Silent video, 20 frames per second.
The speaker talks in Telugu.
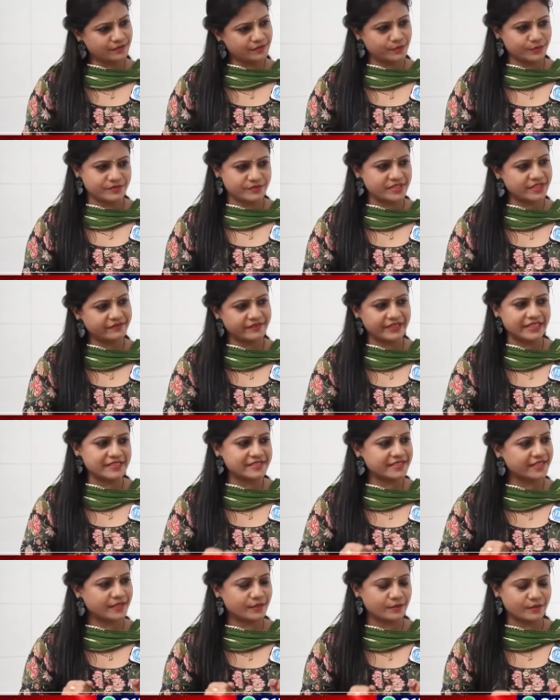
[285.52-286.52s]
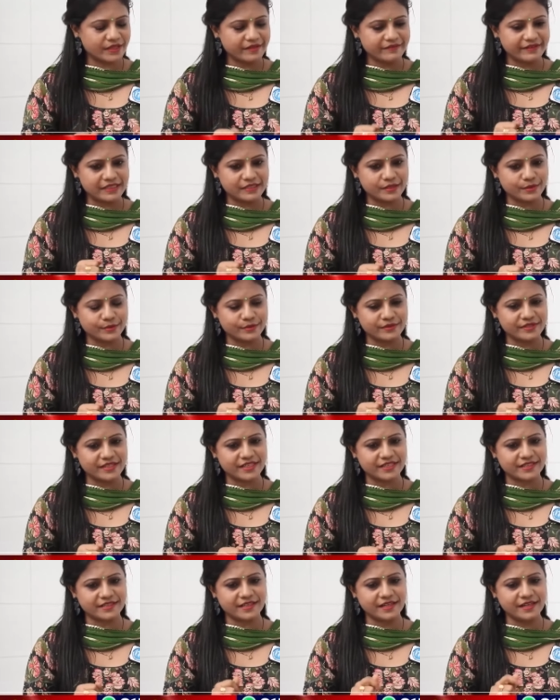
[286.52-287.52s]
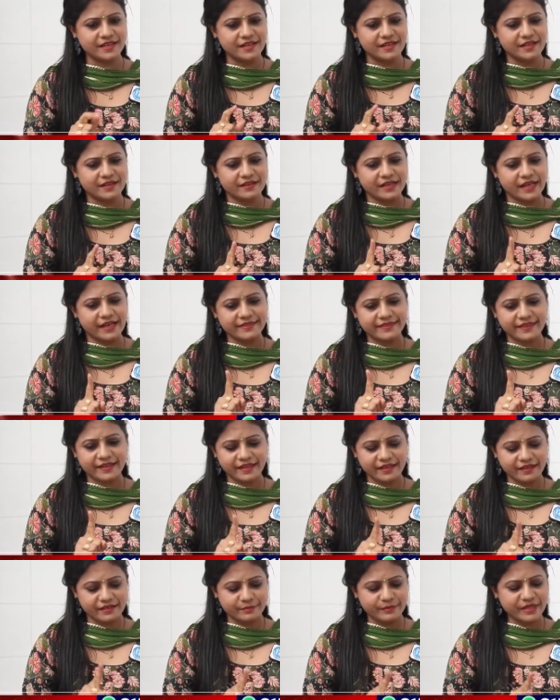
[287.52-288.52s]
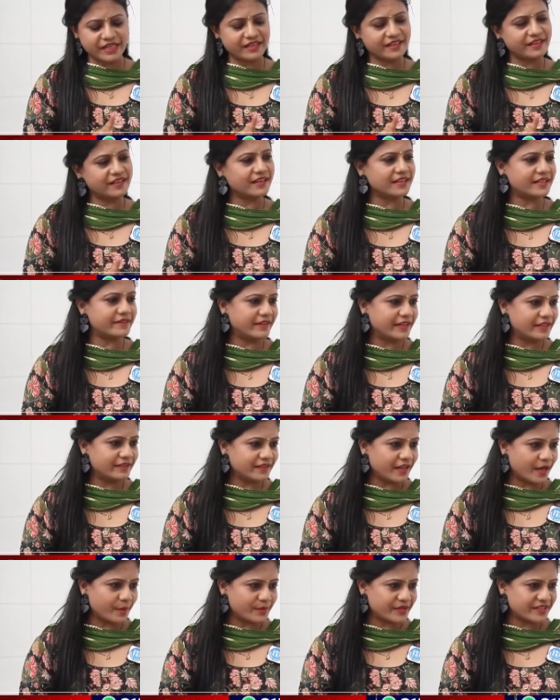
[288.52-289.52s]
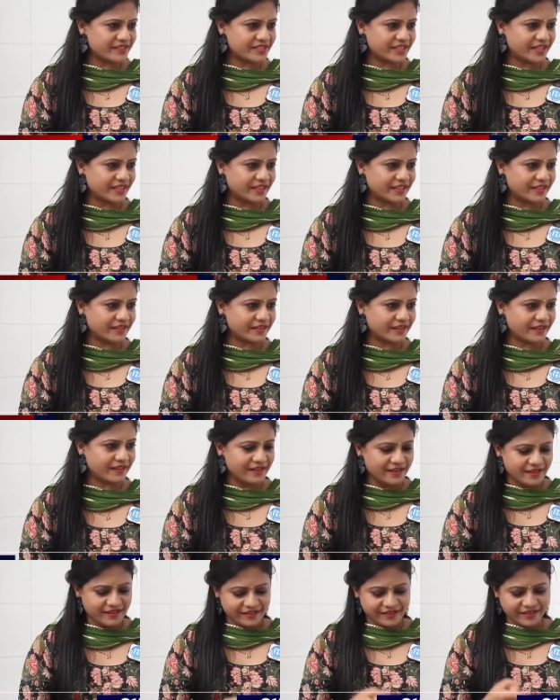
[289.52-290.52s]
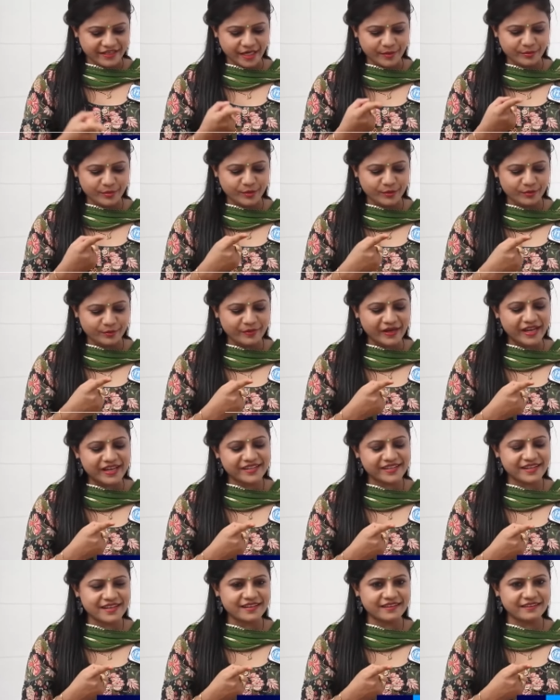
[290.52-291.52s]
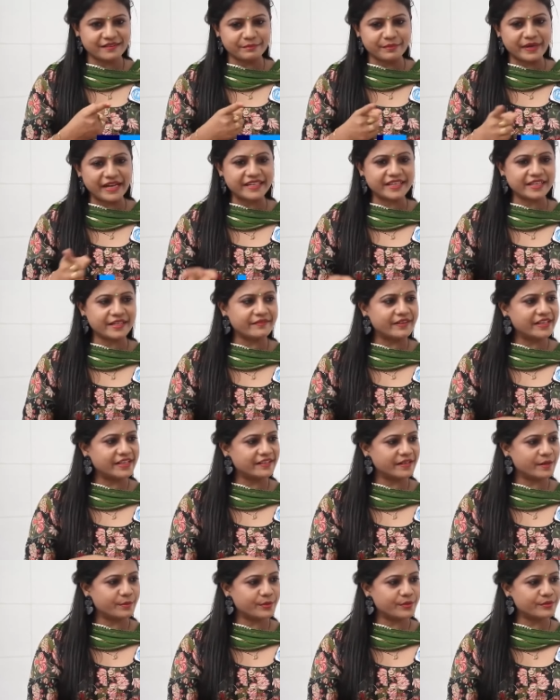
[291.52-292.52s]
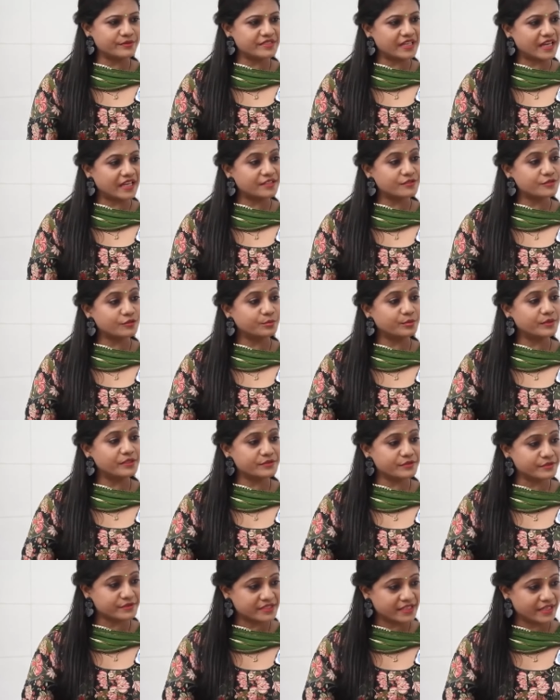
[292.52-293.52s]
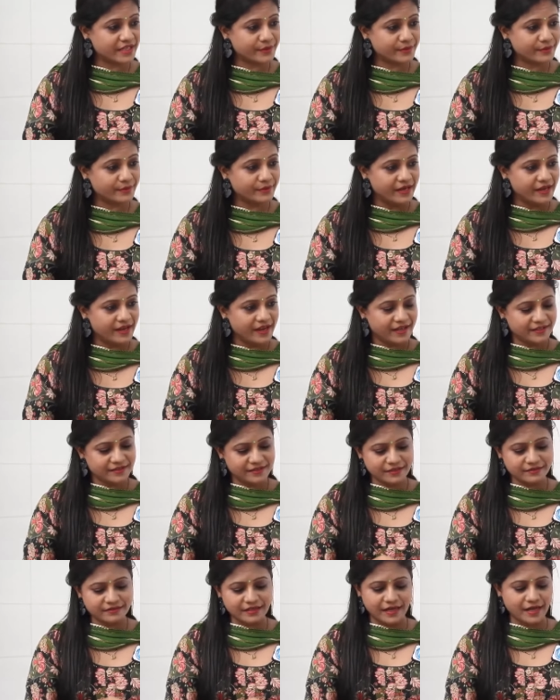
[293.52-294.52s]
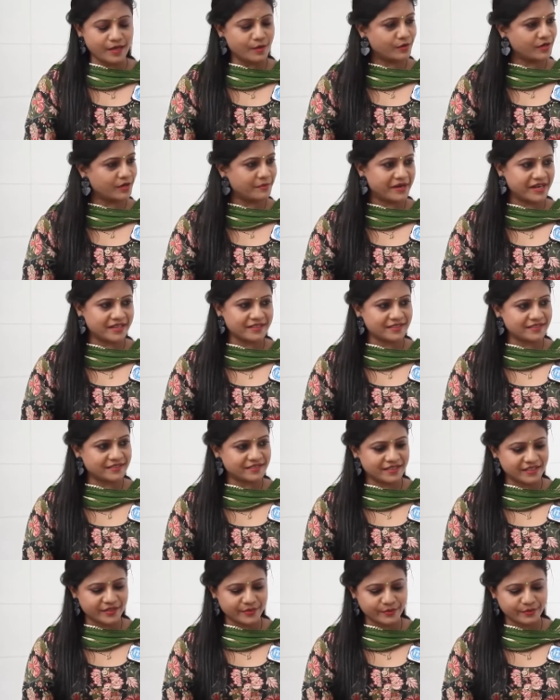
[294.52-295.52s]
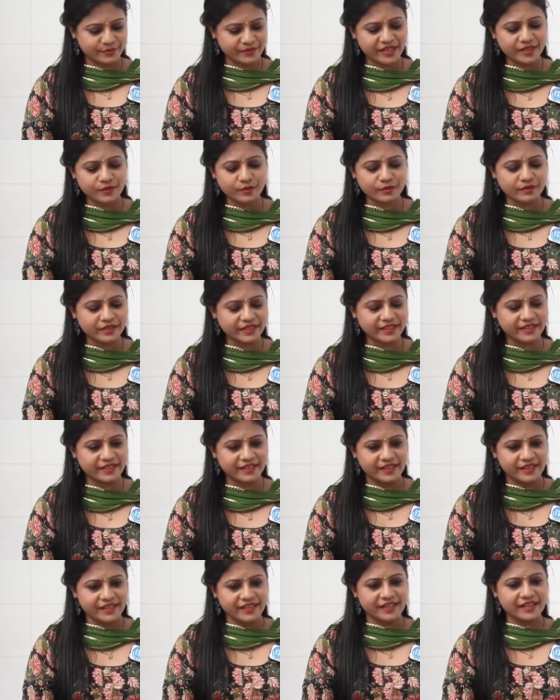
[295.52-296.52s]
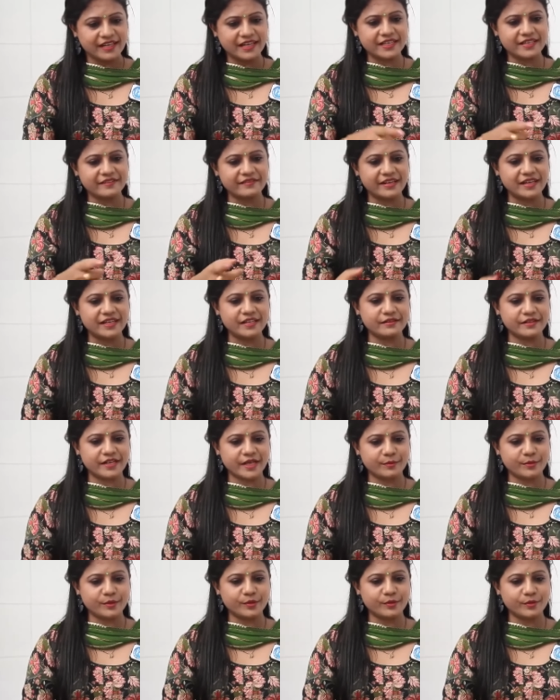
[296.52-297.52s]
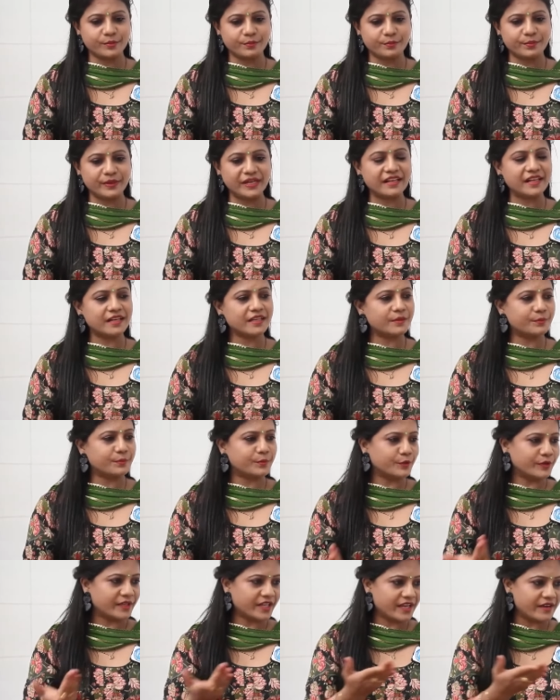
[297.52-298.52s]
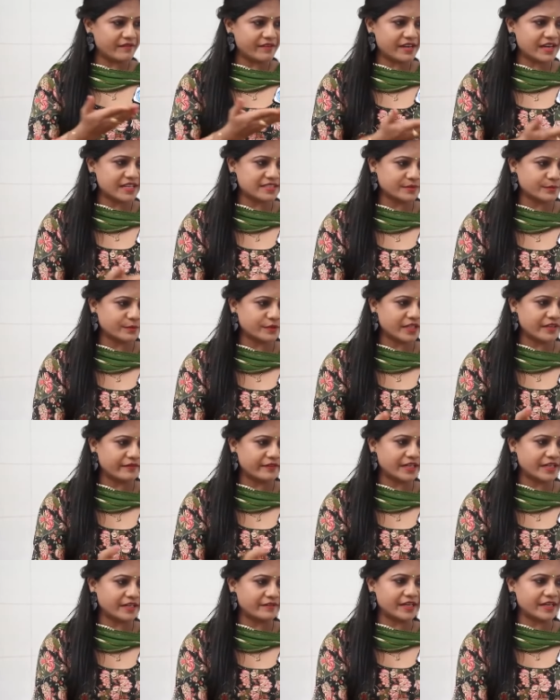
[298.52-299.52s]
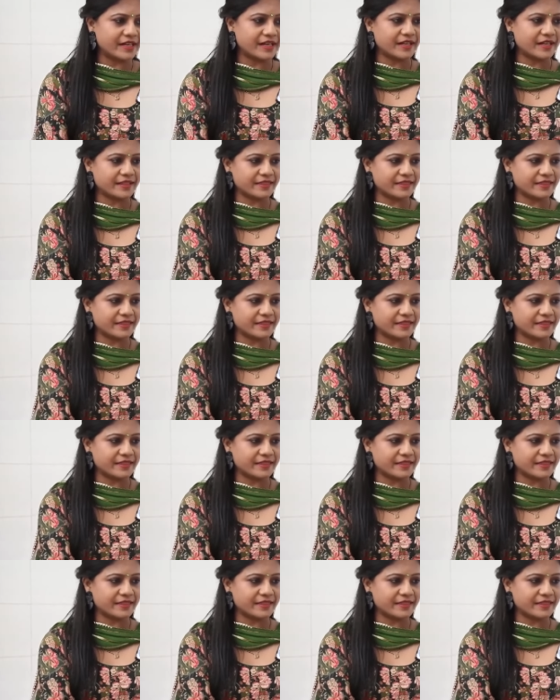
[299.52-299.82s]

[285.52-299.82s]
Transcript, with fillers: కుర్చీ వీల్ చైర్లోనే వెళ్తూ ఉంటారు కదా అయితే మరి ఇలాంటి వాళ్ళు కాపురం చేయగలరా రేపు భార్య బయటికి వెళ్ళినప్పుడు జాలి చూపులు చూస్తారు అందరూ తలా ఒక మాట అంటారు ఇంకొకటి ఇలాంటి వాళ్ళు రేపు పిల్లలకి పుట్టే అవకాశం ఉందా వీళ్ళ వల్ల